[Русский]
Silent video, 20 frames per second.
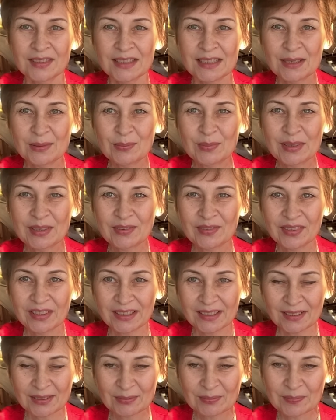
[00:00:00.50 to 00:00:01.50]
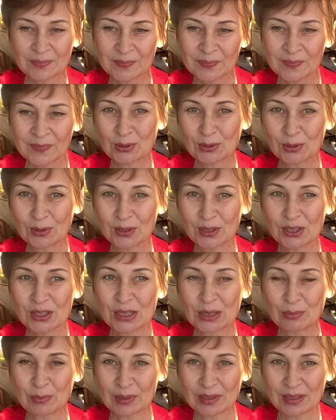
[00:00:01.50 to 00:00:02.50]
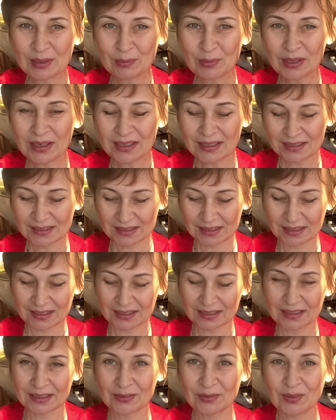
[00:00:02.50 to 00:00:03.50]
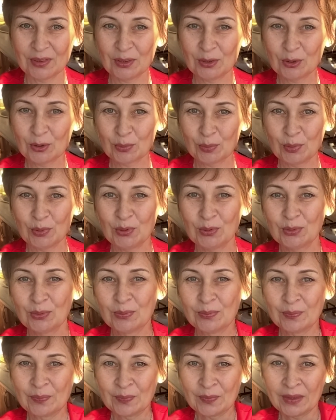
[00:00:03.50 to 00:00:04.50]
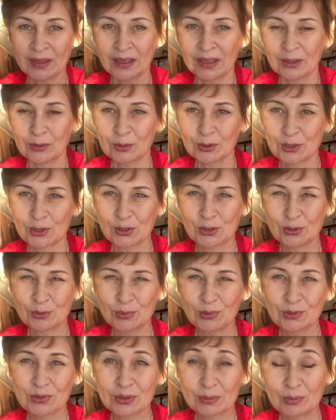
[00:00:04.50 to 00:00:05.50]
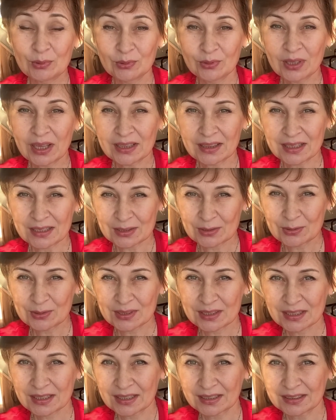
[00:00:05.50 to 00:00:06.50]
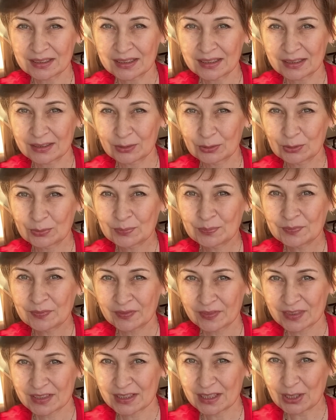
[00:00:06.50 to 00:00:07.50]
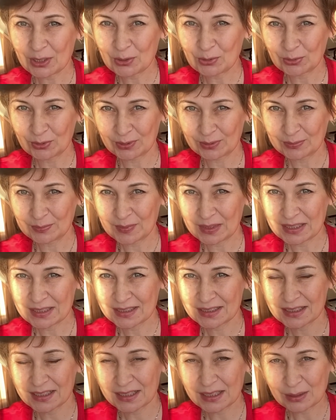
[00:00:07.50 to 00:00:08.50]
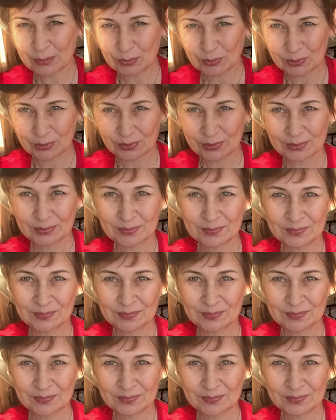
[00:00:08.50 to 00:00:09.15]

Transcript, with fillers: Всем привет! Солнышко поднимается, я кофеек пью. Очень люблю наблюдать на солнце, когда оно встает из-за домов.